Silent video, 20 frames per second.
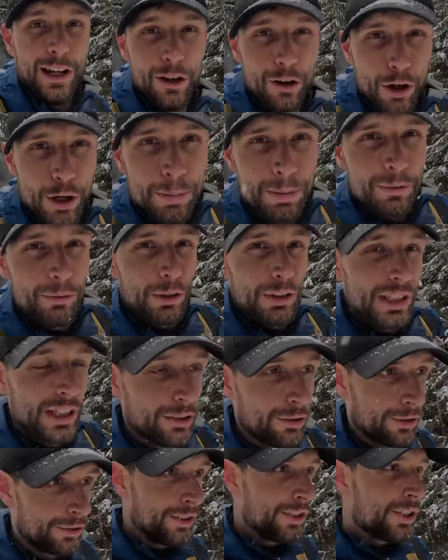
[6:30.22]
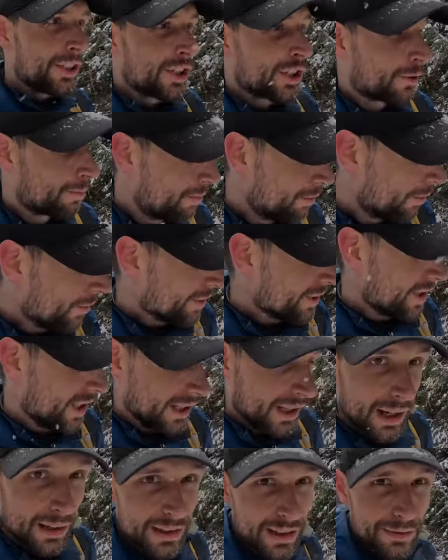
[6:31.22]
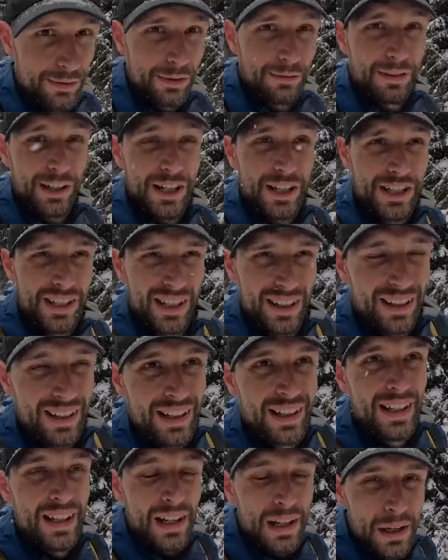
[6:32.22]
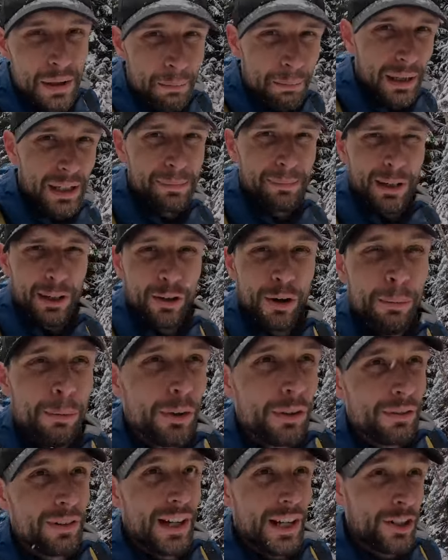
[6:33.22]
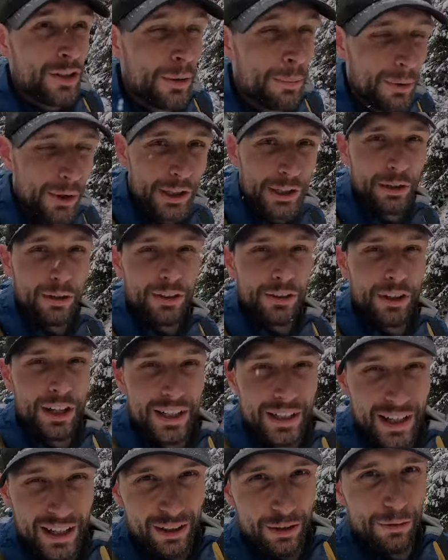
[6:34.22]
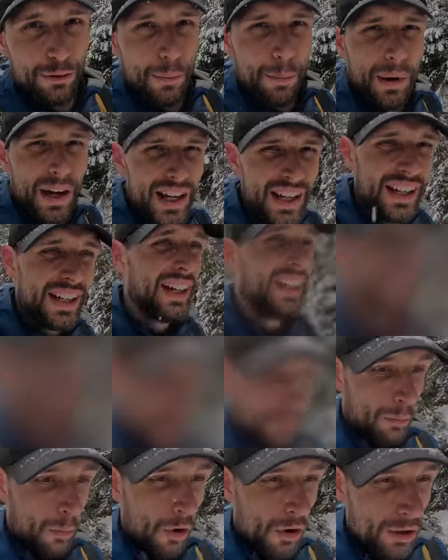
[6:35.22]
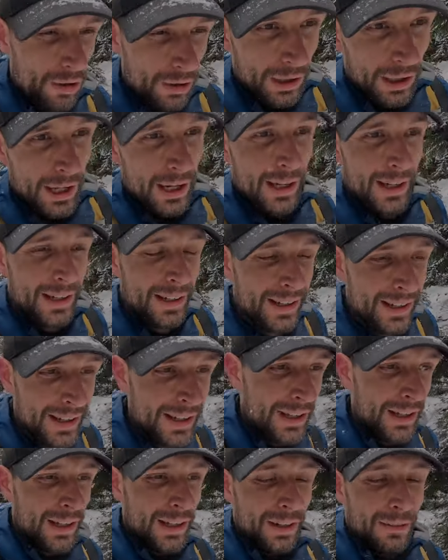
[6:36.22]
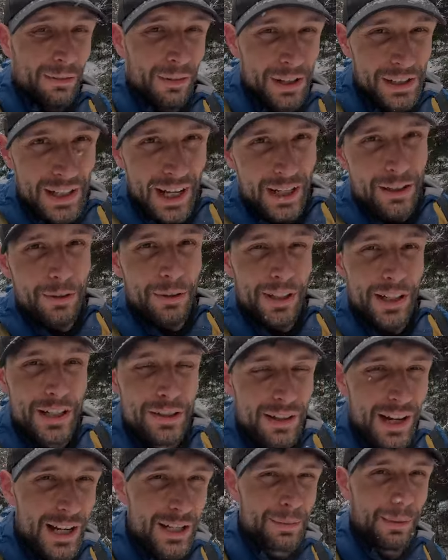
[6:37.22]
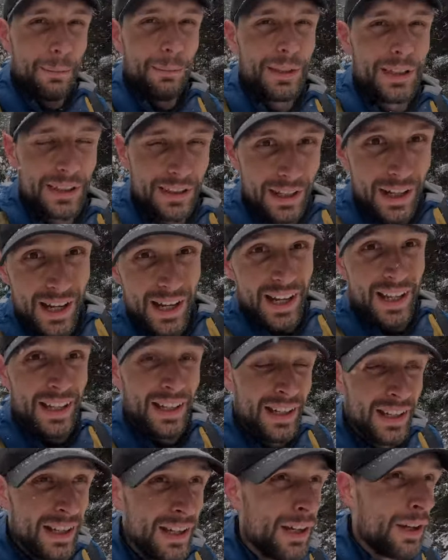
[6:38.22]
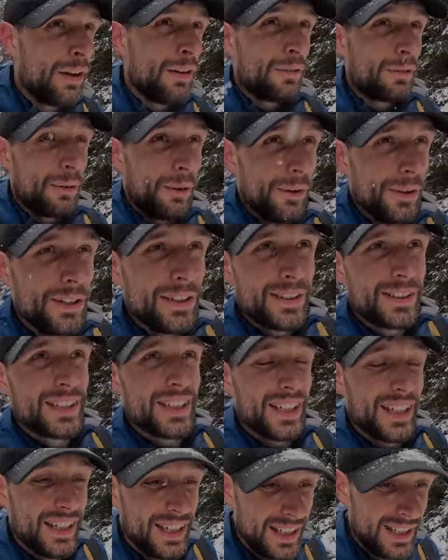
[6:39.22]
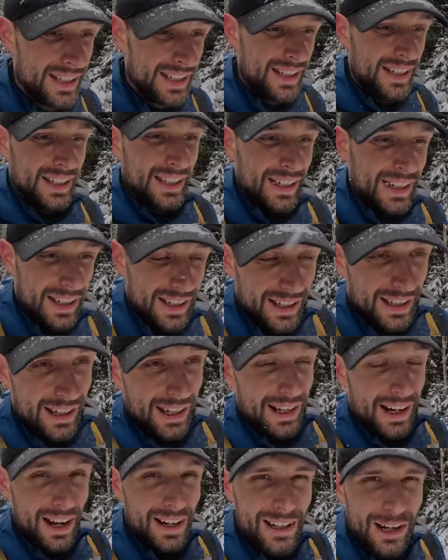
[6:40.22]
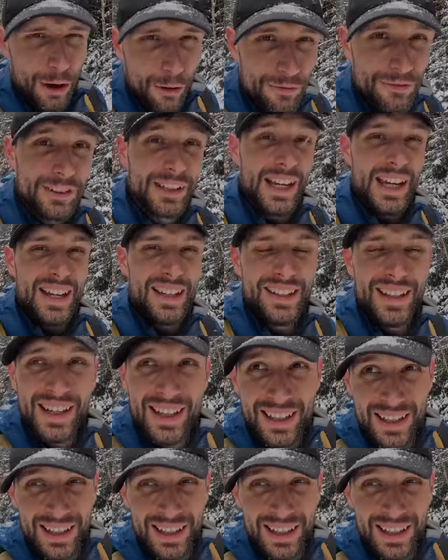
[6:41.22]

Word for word: Loipe wird hier noch nicht gespurt. Aber ah, das wird vielleicht dann bald mal kommen. Oder vielleicht kommen wir heute auch noch an einer vorbei. Morgen wollen Anne und ich vielleicht mal mit einem Freund äh, langlaufen gehen.